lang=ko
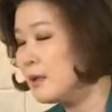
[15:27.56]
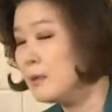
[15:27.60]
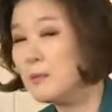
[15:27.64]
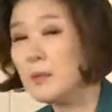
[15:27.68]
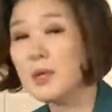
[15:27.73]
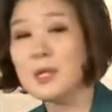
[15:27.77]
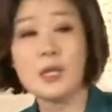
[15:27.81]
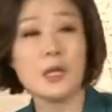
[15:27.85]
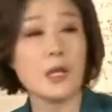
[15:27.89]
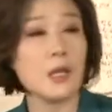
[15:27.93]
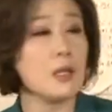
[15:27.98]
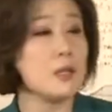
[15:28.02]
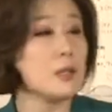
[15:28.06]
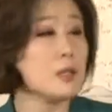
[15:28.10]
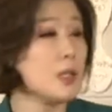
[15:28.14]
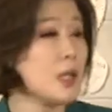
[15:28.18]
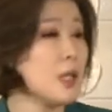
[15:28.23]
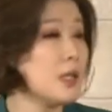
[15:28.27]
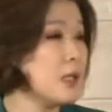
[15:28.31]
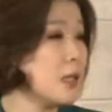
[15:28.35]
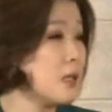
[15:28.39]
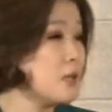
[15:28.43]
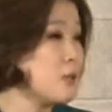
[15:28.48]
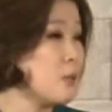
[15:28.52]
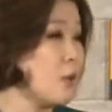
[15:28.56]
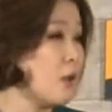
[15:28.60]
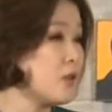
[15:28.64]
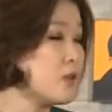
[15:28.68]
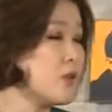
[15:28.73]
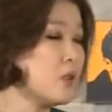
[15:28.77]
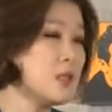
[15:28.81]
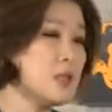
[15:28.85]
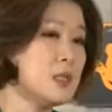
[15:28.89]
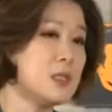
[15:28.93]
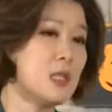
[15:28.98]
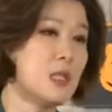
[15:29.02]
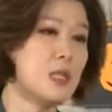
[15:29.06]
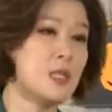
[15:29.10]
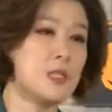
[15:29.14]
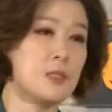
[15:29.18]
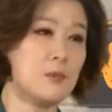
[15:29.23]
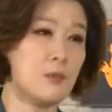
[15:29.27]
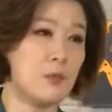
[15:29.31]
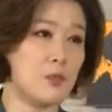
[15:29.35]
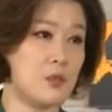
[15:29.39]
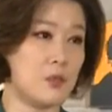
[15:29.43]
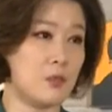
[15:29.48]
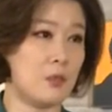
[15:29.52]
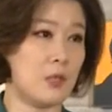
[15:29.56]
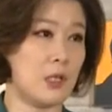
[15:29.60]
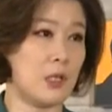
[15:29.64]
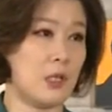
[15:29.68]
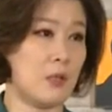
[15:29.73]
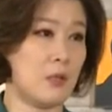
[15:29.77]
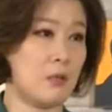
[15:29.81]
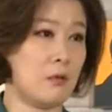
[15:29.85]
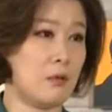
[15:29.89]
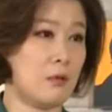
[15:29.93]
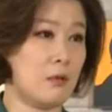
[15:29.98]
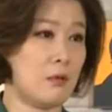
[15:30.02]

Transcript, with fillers: 만약에 그렇게 한다 그러면 어떤 인상을 심어줄까요?